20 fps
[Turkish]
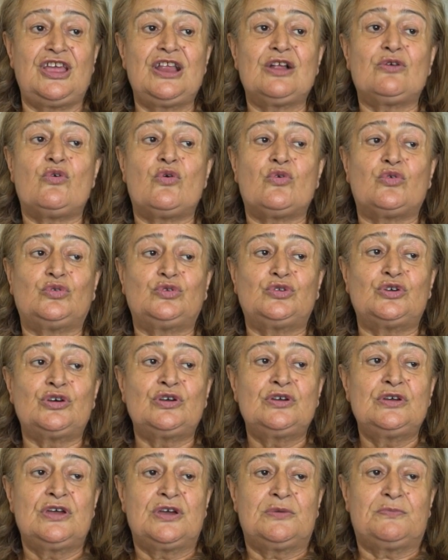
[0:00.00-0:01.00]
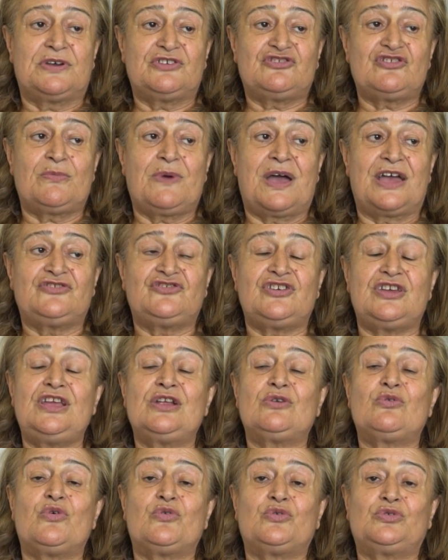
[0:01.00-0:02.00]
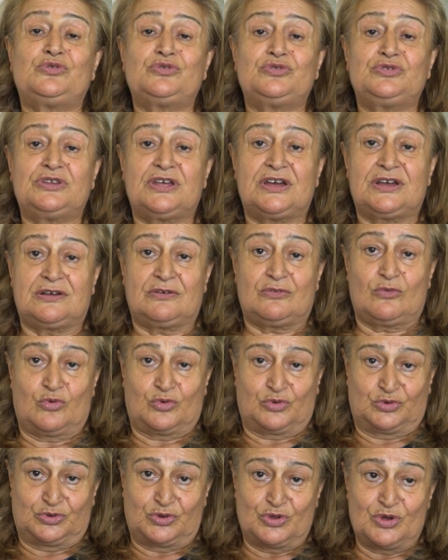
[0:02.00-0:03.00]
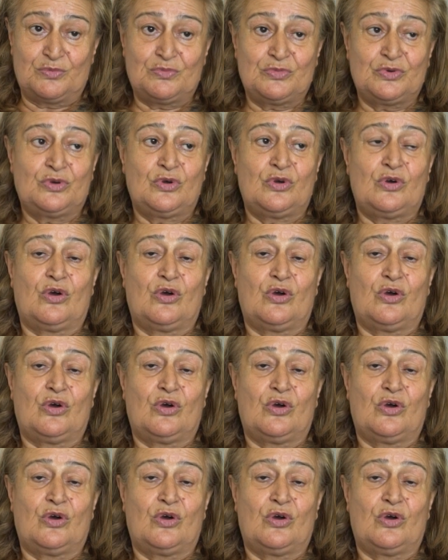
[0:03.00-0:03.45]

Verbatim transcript: İlkokulu Paşabahçe İlkokulu'nda okudum.